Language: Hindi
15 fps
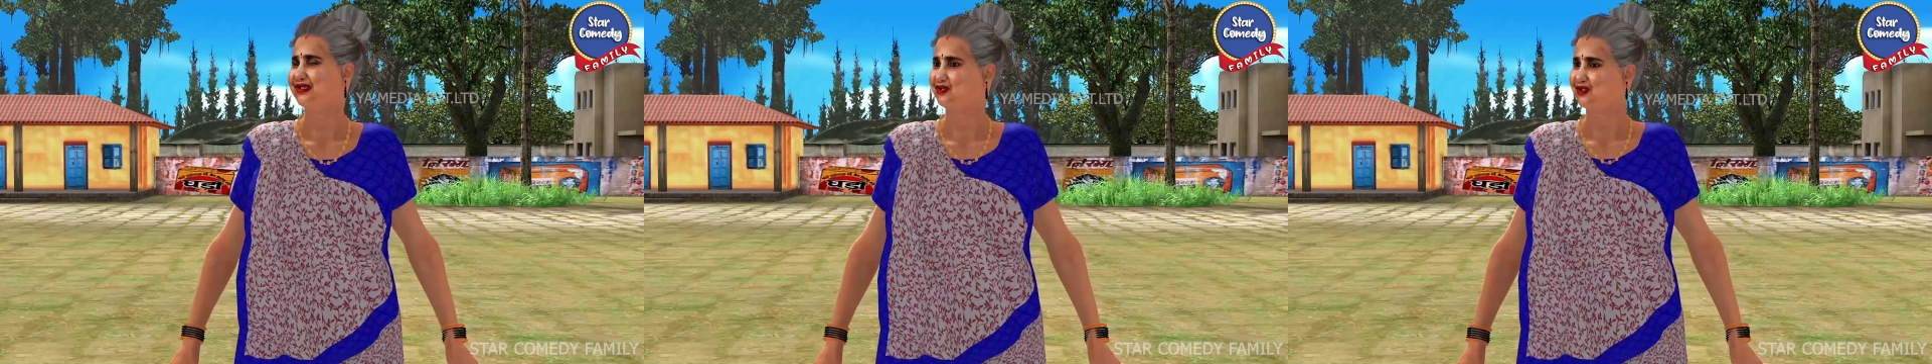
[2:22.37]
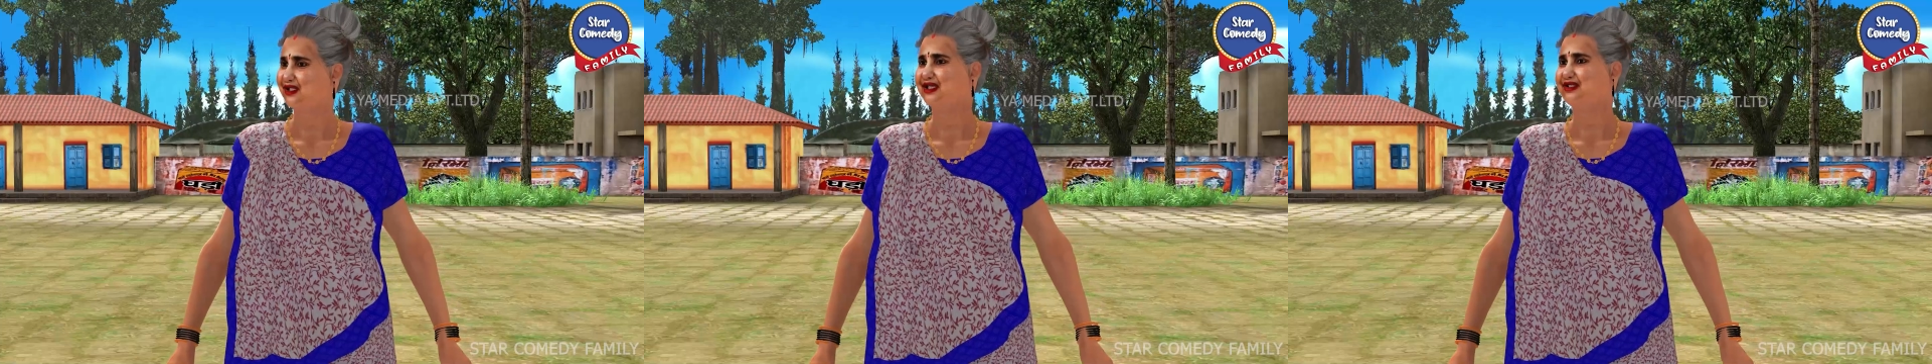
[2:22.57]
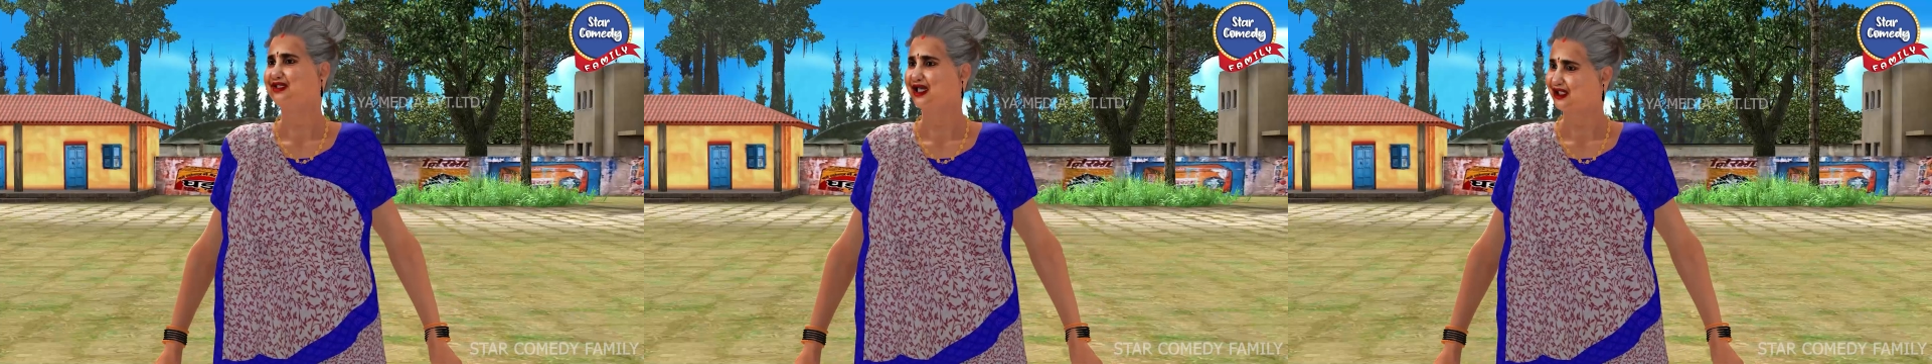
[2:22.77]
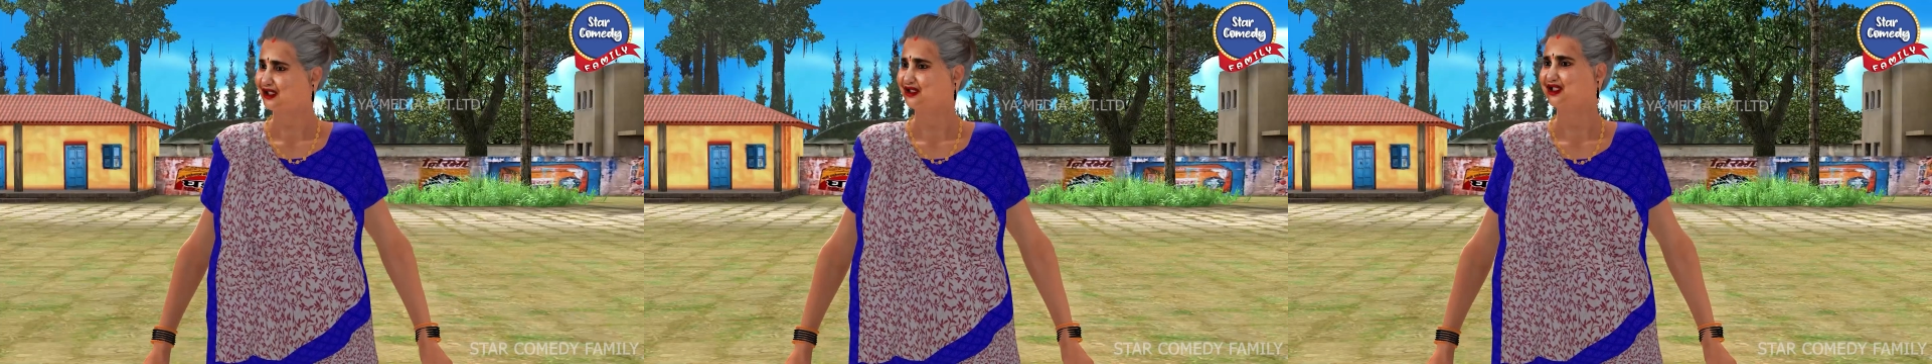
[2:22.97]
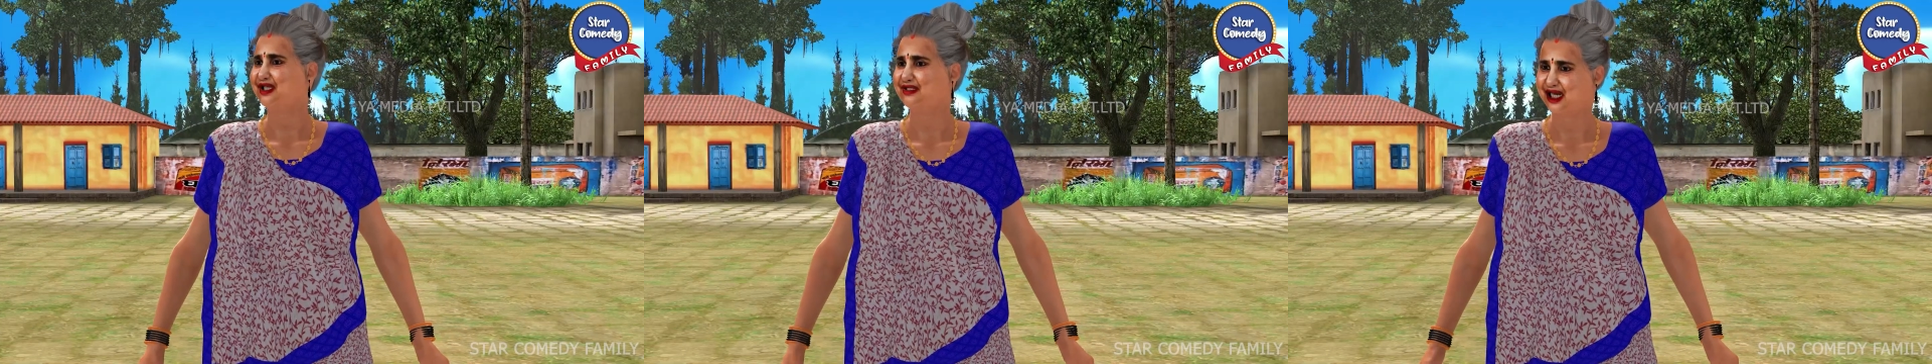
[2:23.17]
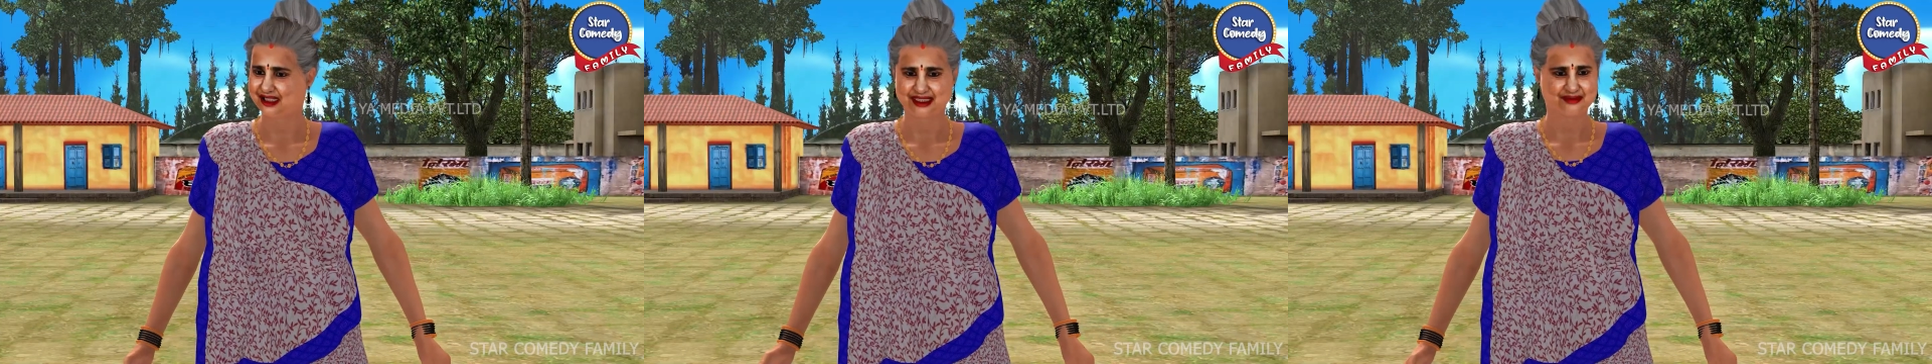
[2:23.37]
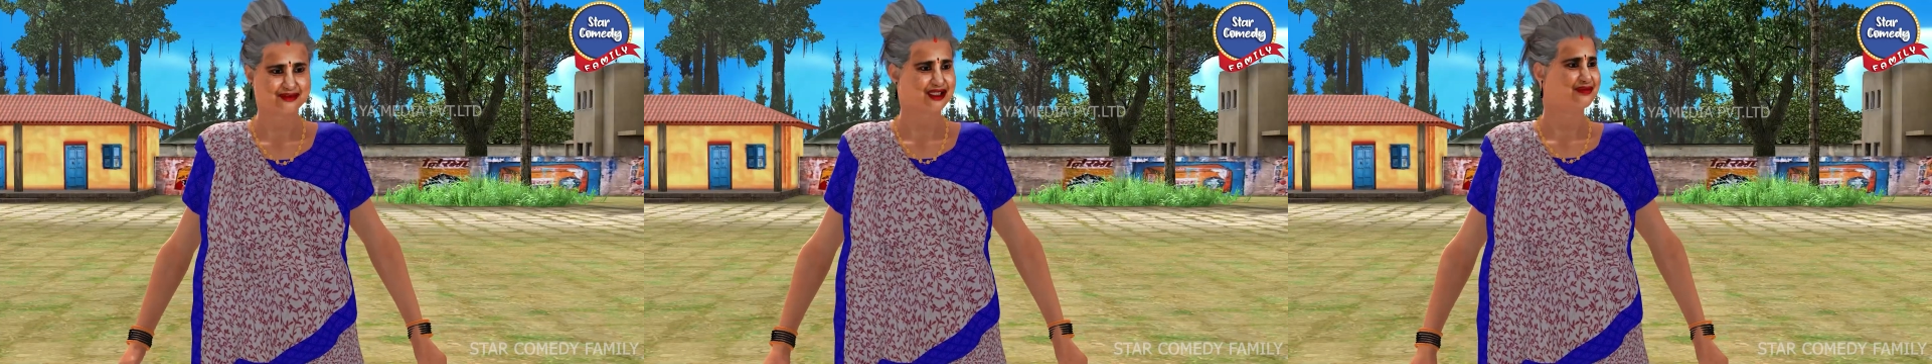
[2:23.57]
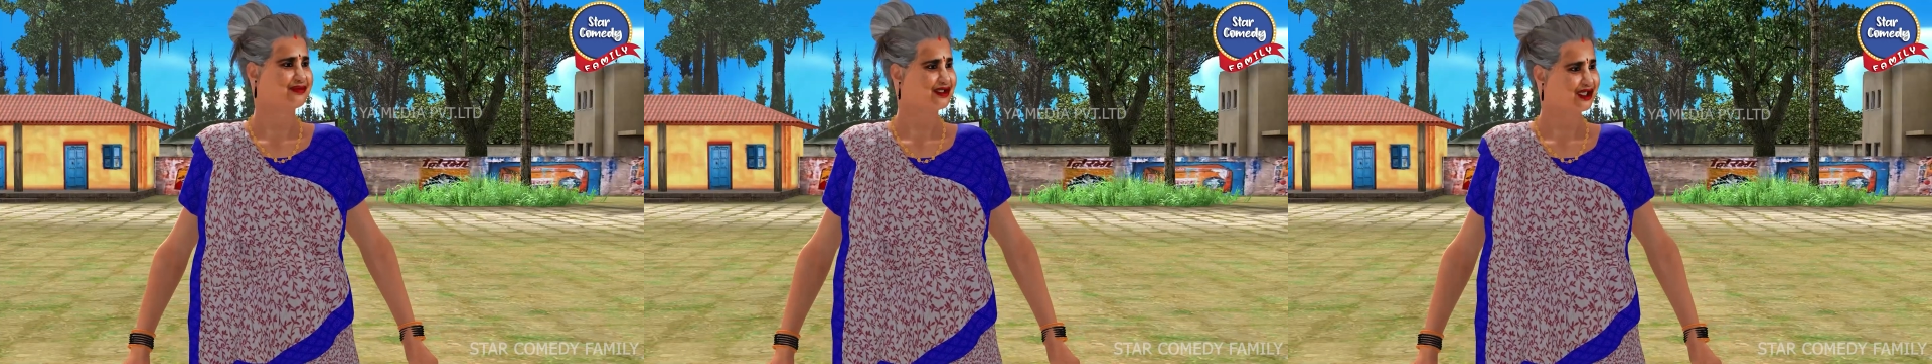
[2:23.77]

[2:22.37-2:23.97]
मेरे तो आटे के डब्बे